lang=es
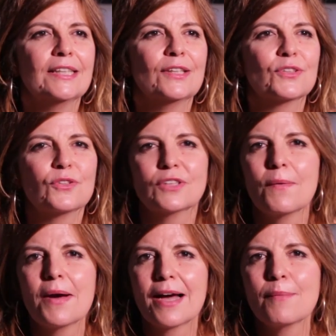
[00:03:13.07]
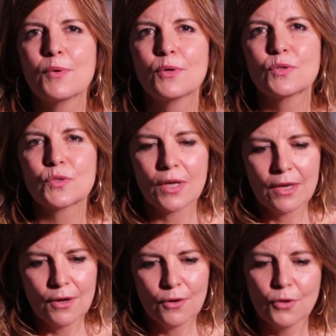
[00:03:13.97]
nosotros trabajamos
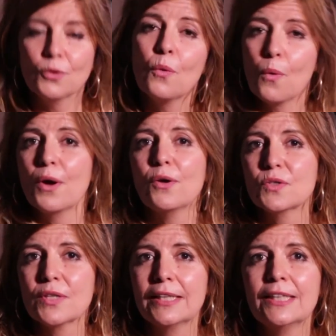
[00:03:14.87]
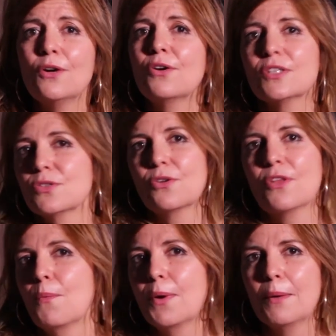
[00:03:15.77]
con un juego escénico que eso nos
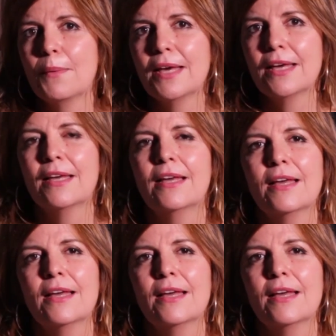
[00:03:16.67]
devuelve